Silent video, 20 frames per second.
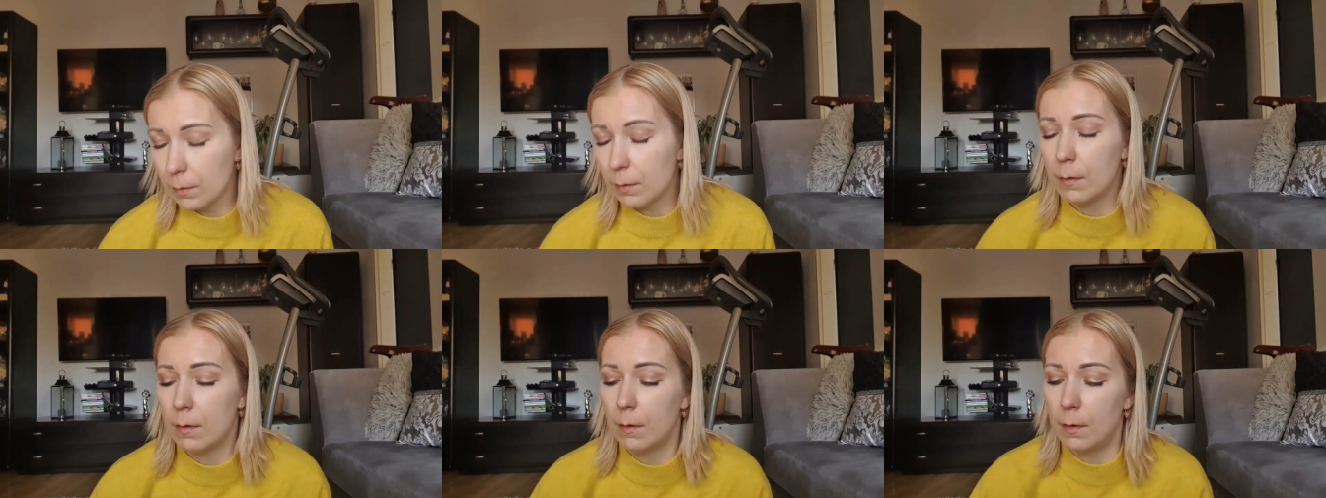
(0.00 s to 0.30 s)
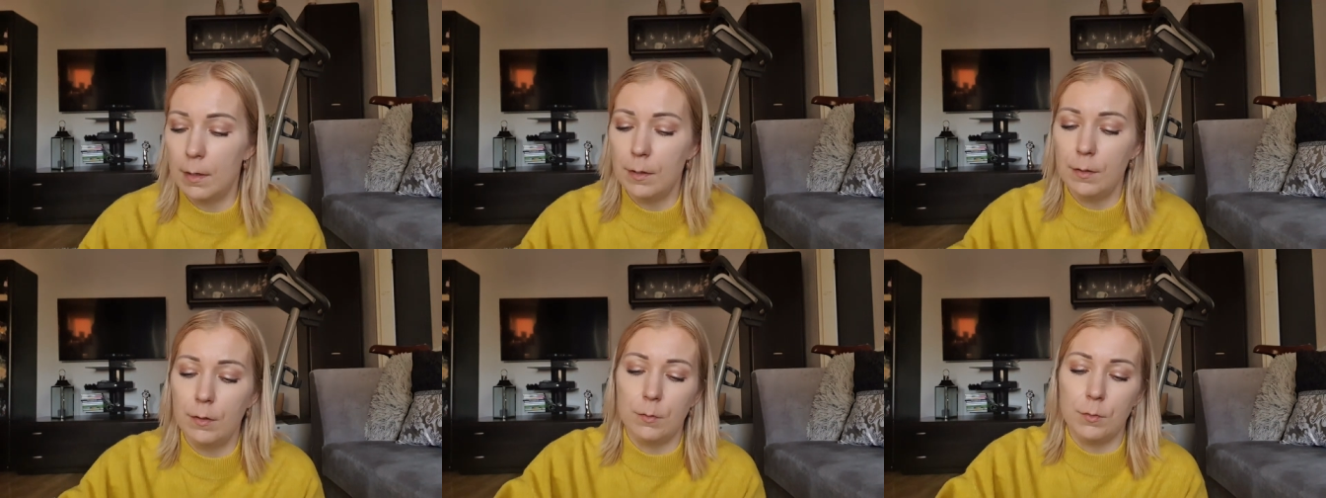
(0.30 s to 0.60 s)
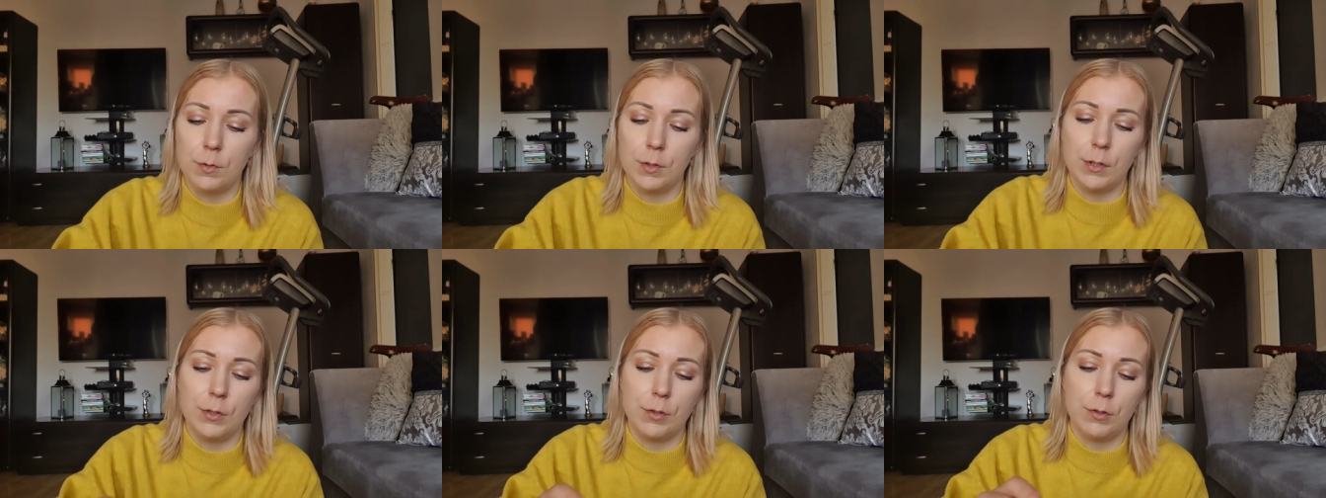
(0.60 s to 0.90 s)
Kolejną
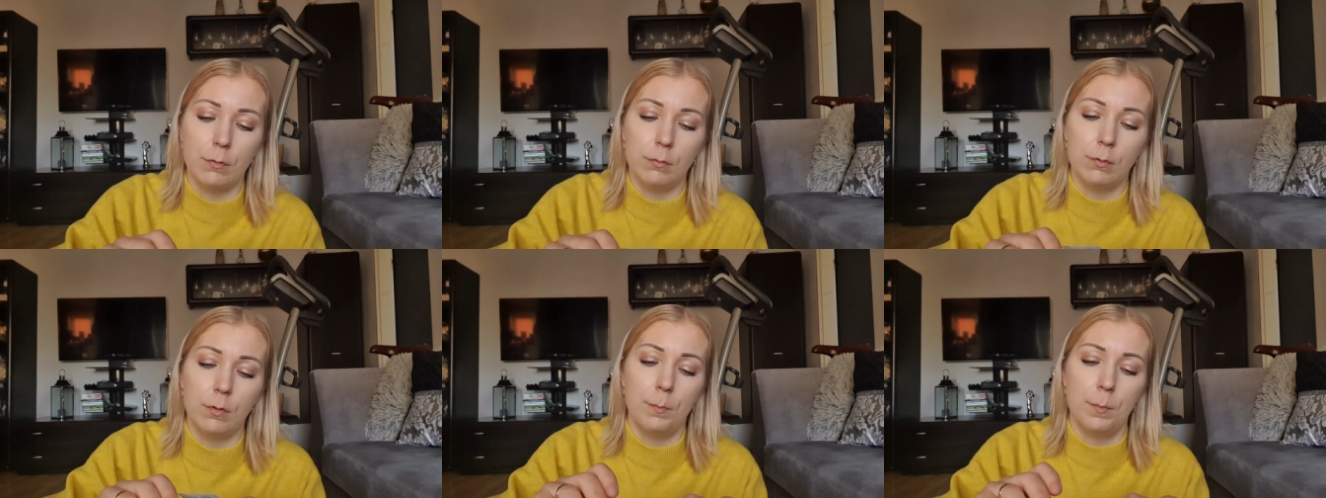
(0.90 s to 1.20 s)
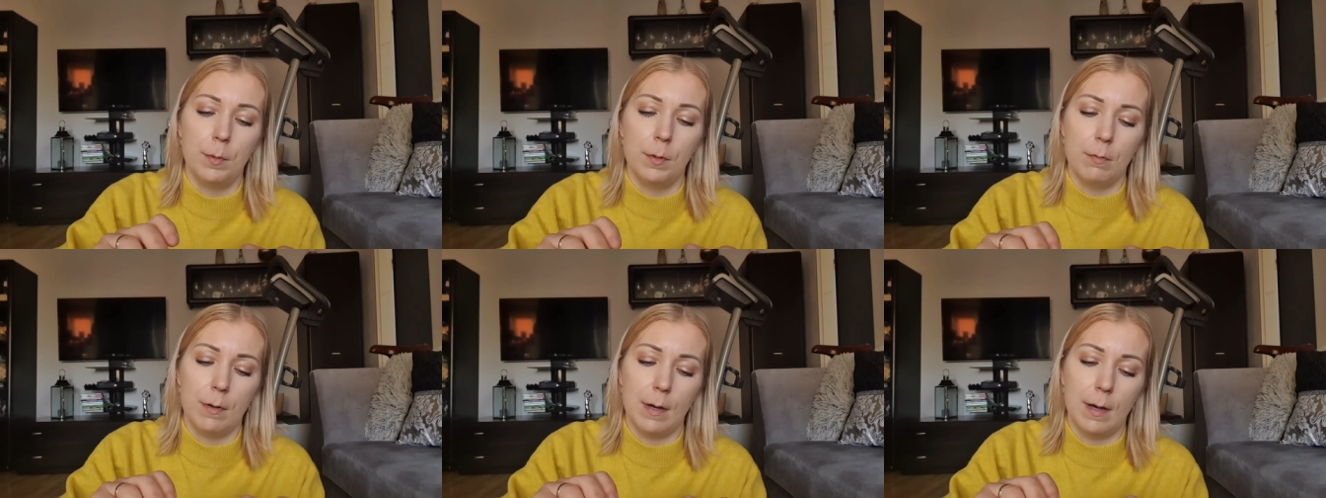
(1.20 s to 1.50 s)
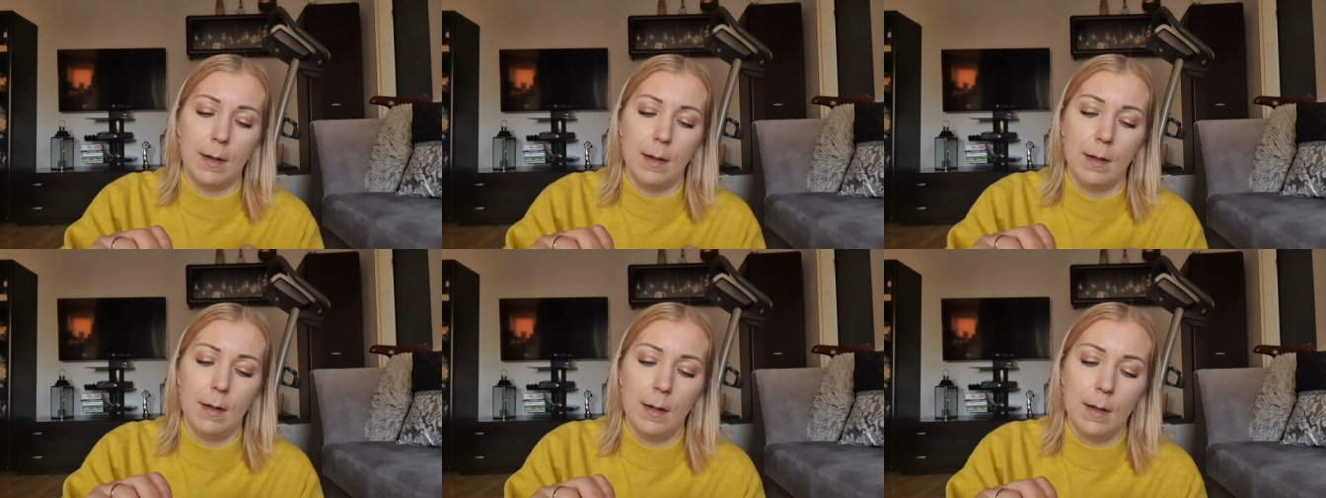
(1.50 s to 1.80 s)
rzeczą to
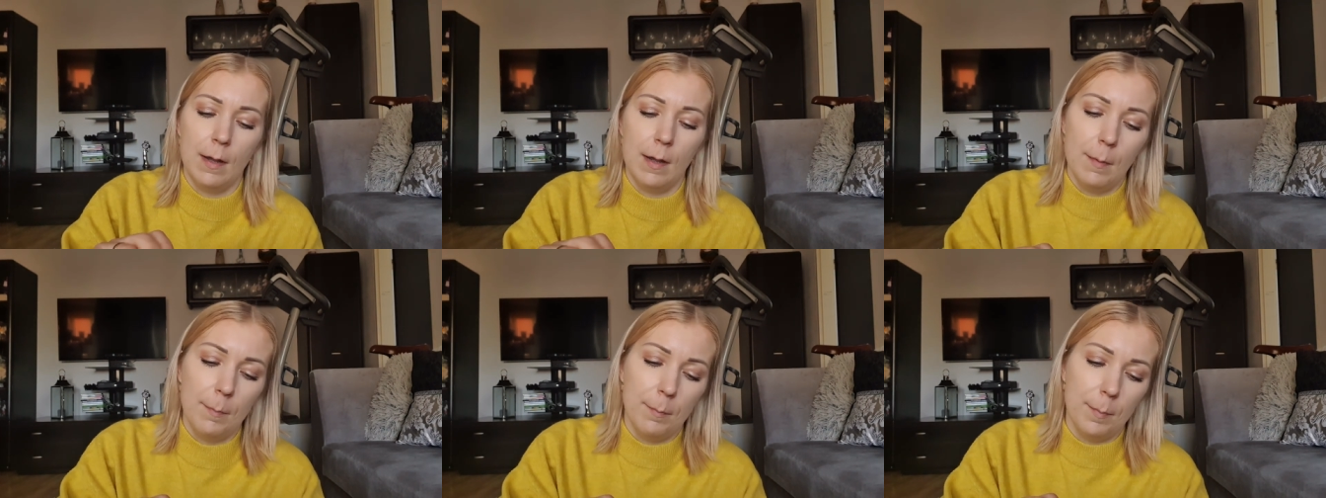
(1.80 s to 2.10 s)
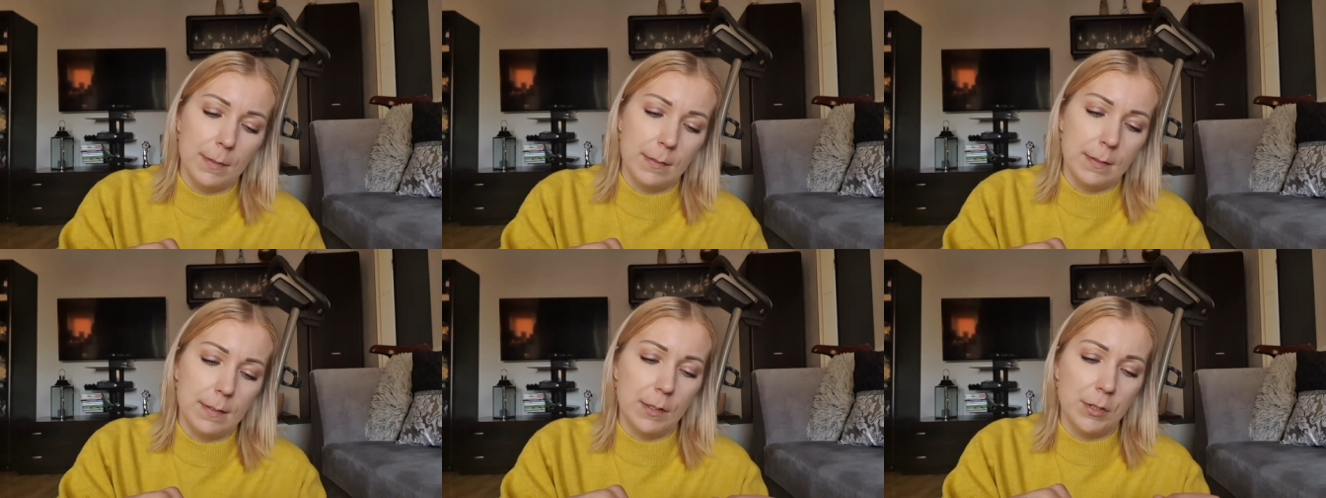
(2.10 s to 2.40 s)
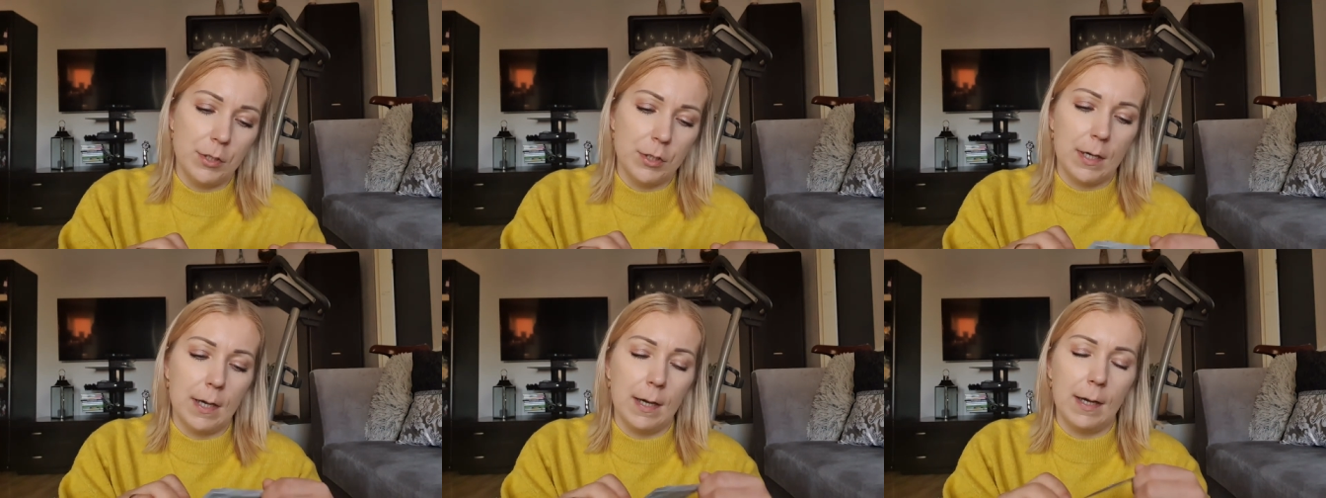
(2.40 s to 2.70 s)
była
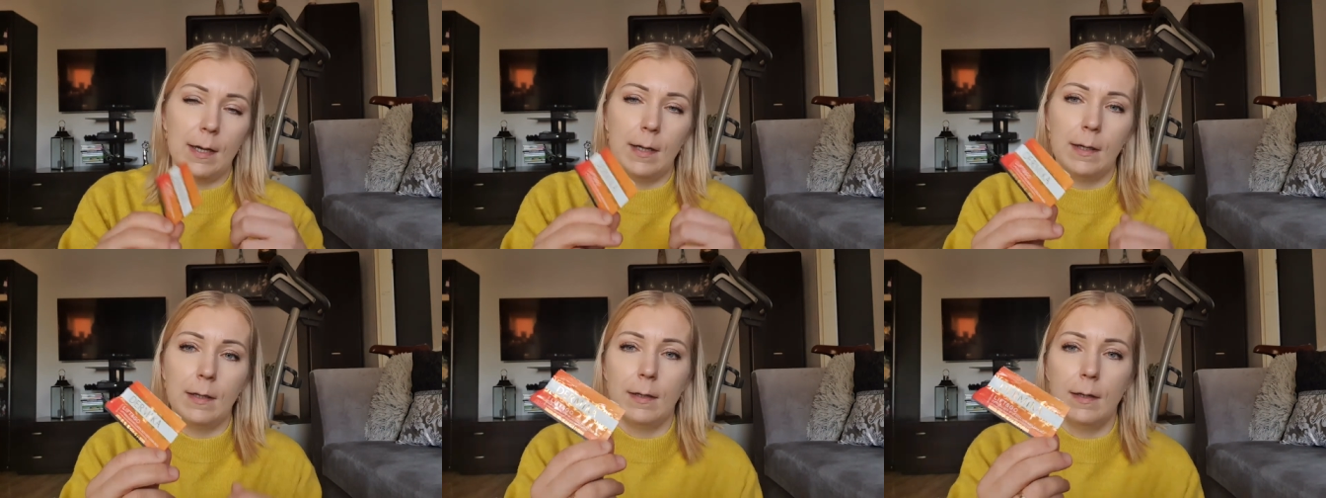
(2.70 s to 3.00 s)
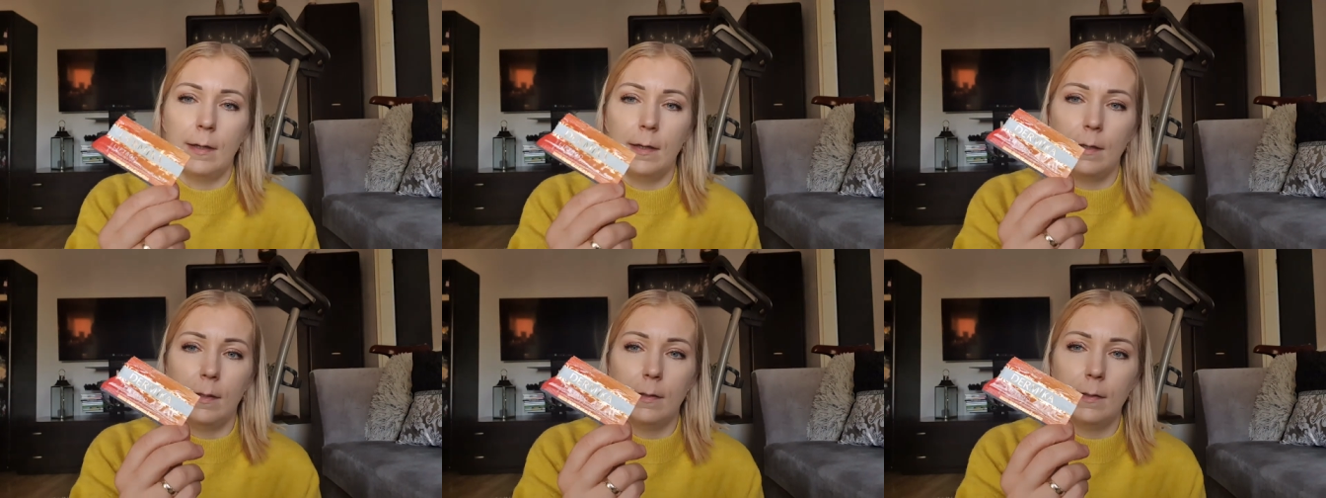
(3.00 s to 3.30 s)
maseczka e,